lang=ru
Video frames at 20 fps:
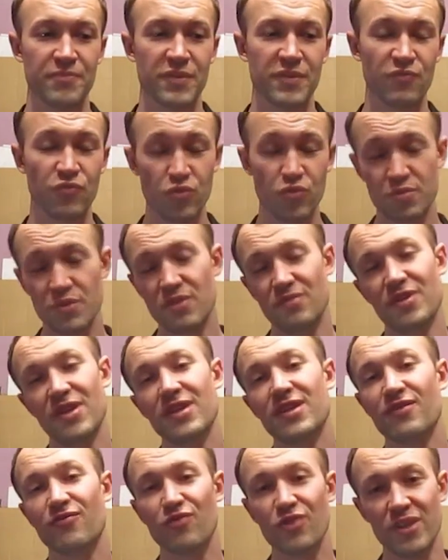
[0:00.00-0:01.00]
В общем, я
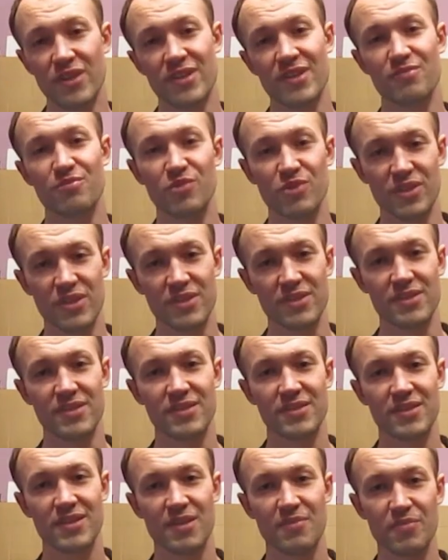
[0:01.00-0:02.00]
доволен работой
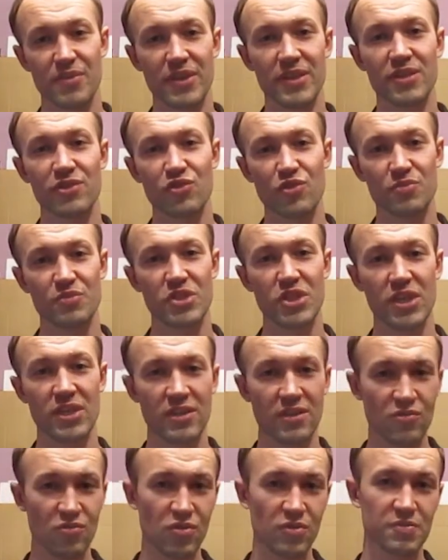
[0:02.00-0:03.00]
с компанией Top
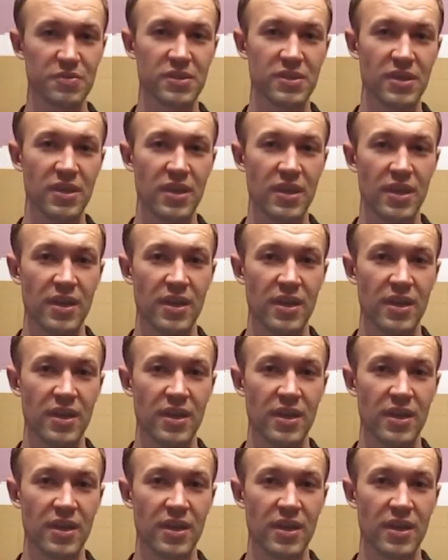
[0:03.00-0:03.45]
China Opt.